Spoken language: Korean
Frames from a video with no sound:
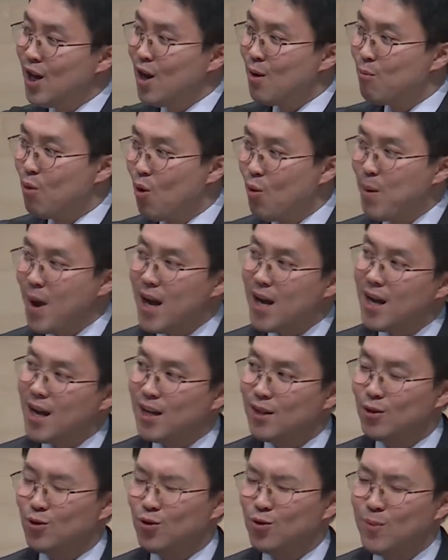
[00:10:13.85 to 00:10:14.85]

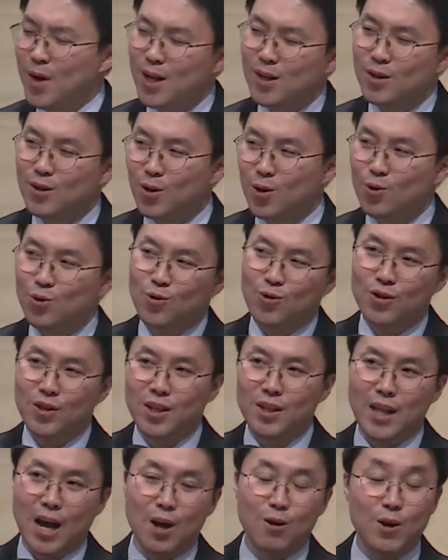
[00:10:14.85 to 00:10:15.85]
모방한 수많은
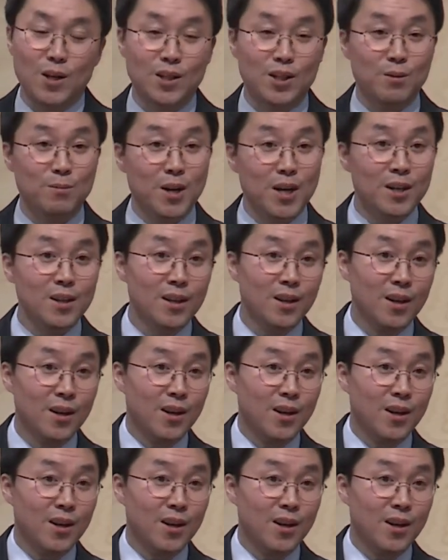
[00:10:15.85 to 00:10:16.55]
선수들이 나왔지만